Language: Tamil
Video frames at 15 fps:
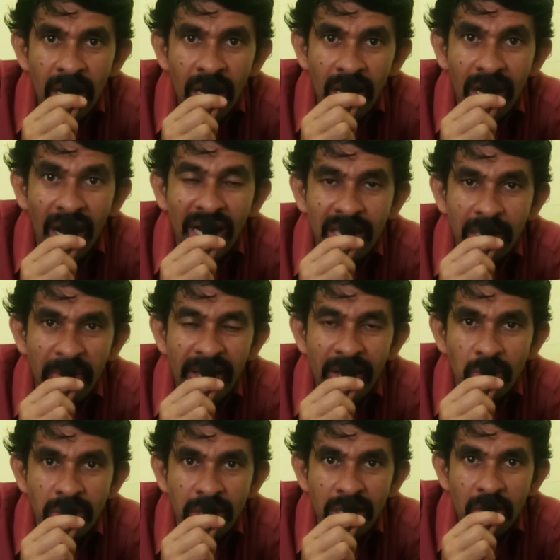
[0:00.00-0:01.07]
அதுக்கு
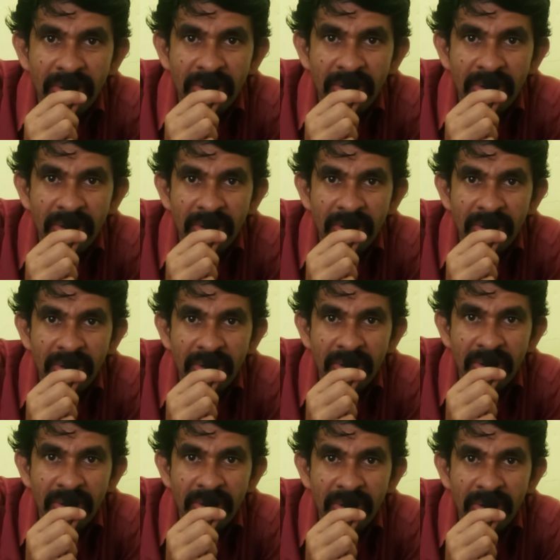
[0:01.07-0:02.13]
அடுத்தபடியாக வந்து
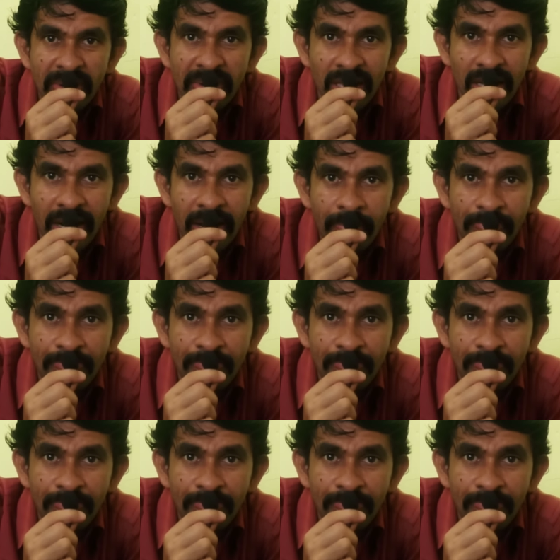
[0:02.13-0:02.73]
தனுஷ்கோடி ஏற்படுத்தியிருந்தாங்க